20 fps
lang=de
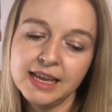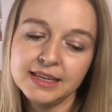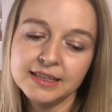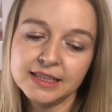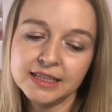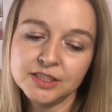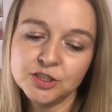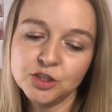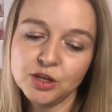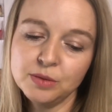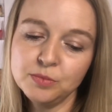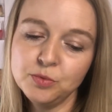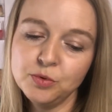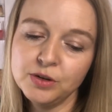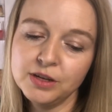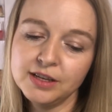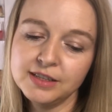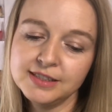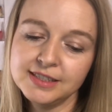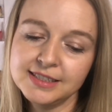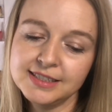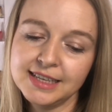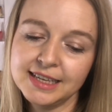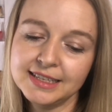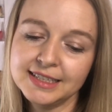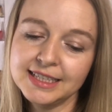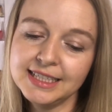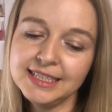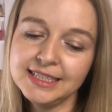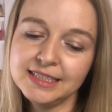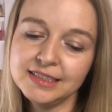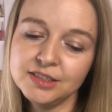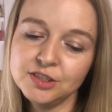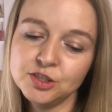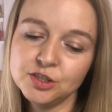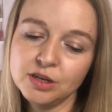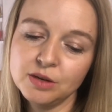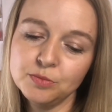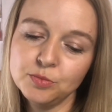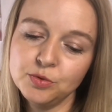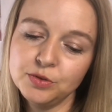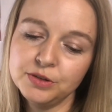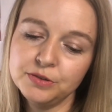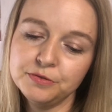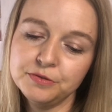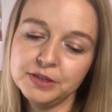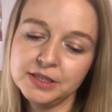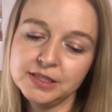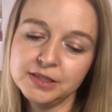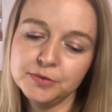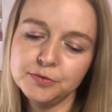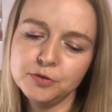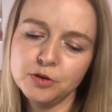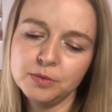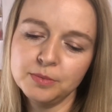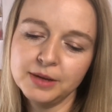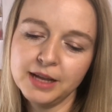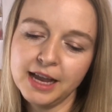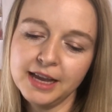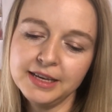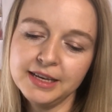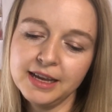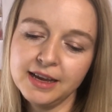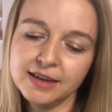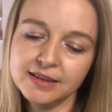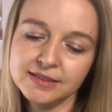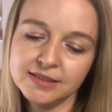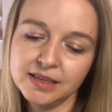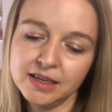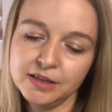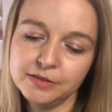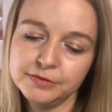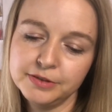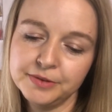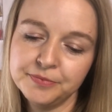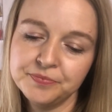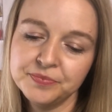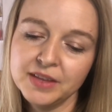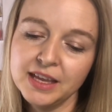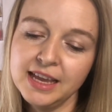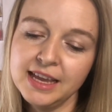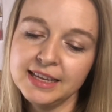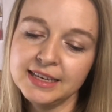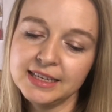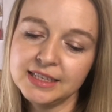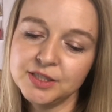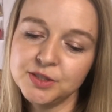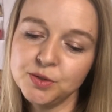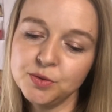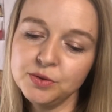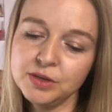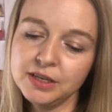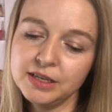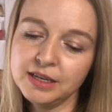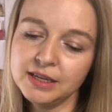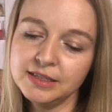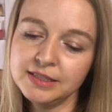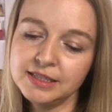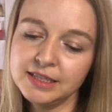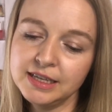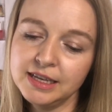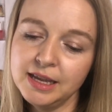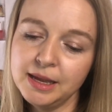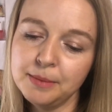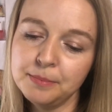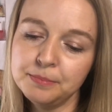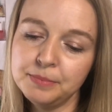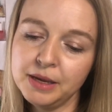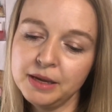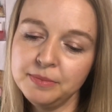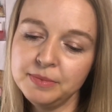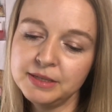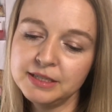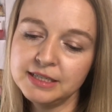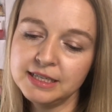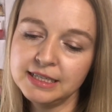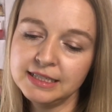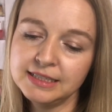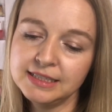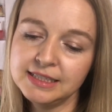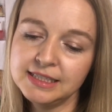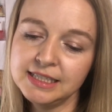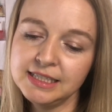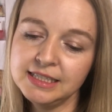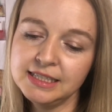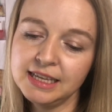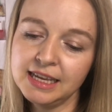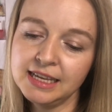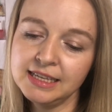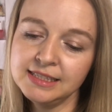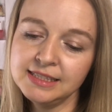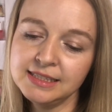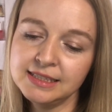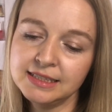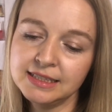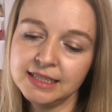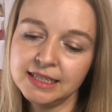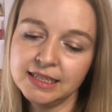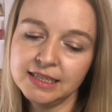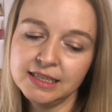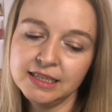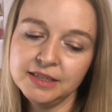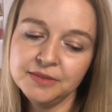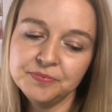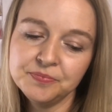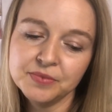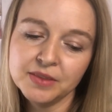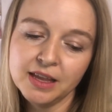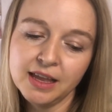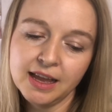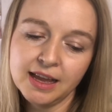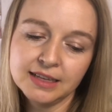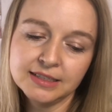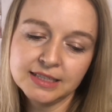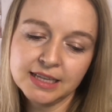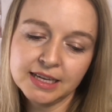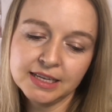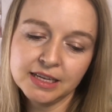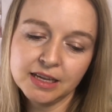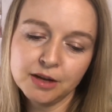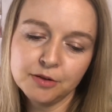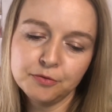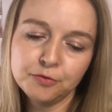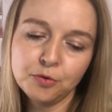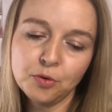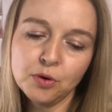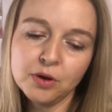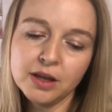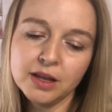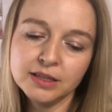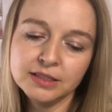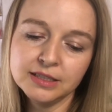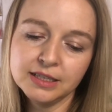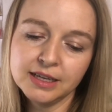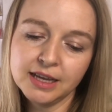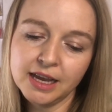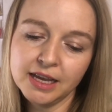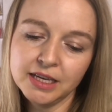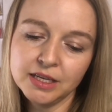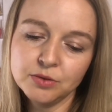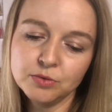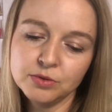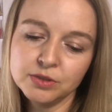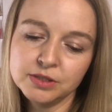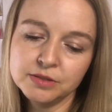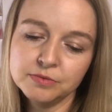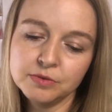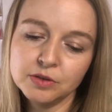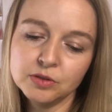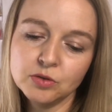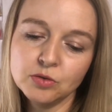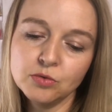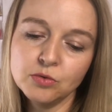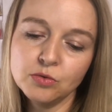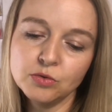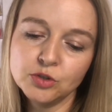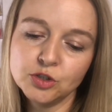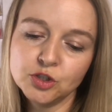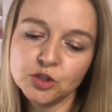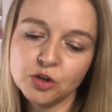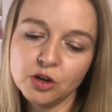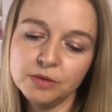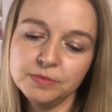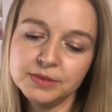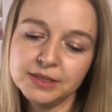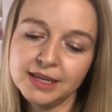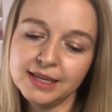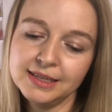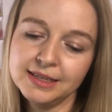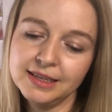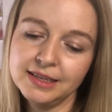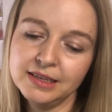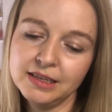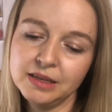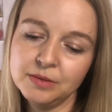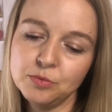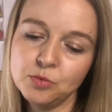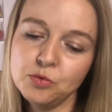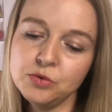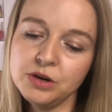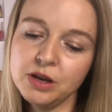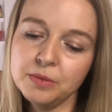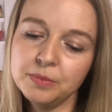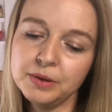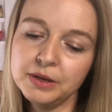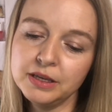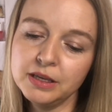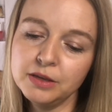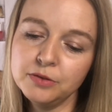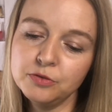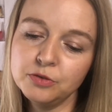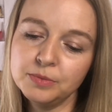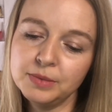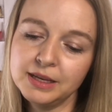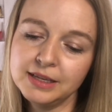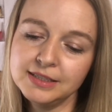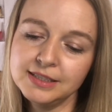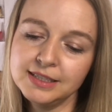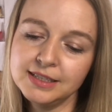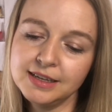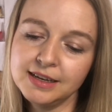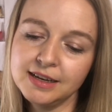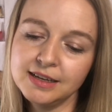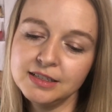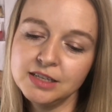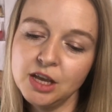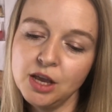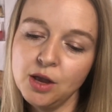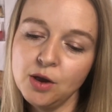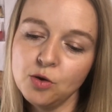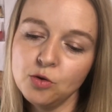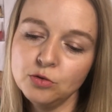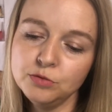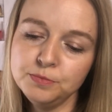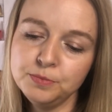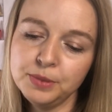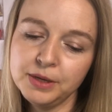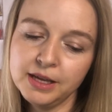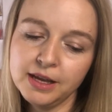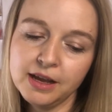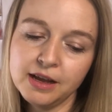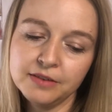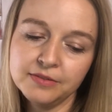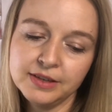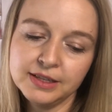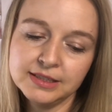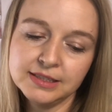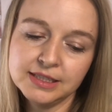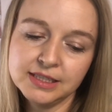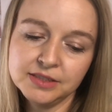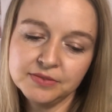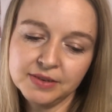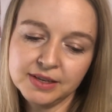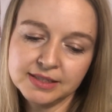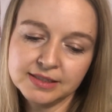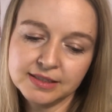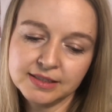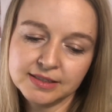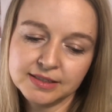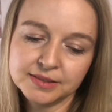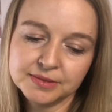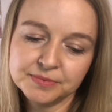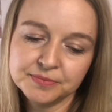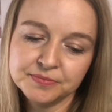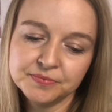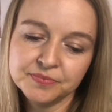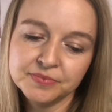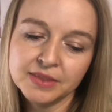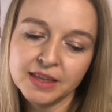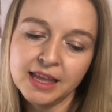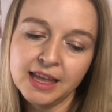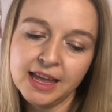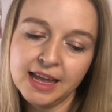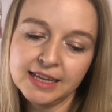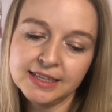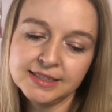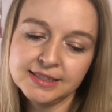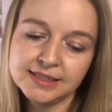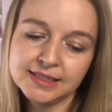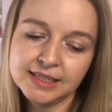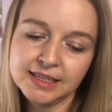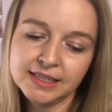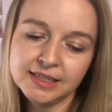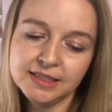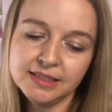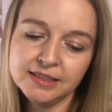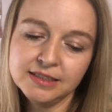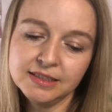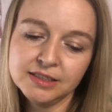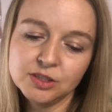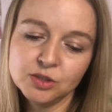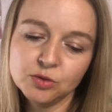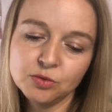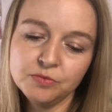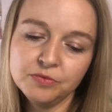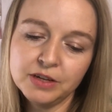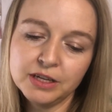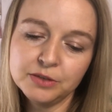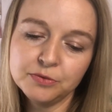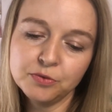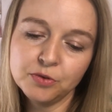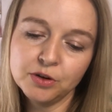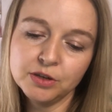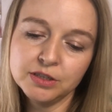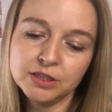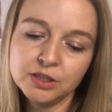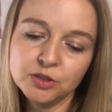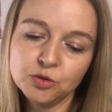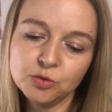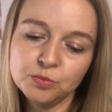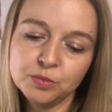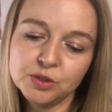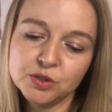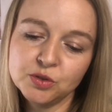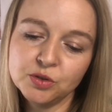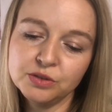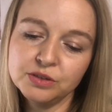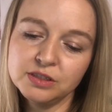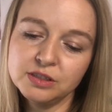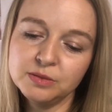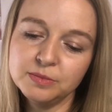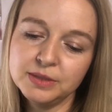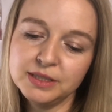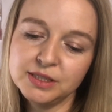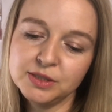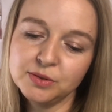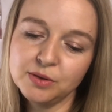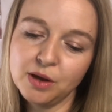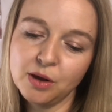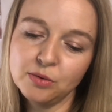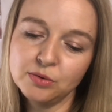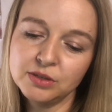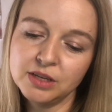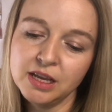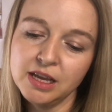Das Shampooherz ist ein richtiges Shampoo in fester Form, keine Haarseife. Das sogenannte Baby Tinseed SCI hat eine hervorragende Reinigungswirkung und schäumt angenehm, unabhängig vom Härtegrad und pH-Wert des Wassers. SCI ist umweltfreundlich und besonders mit zur Haut.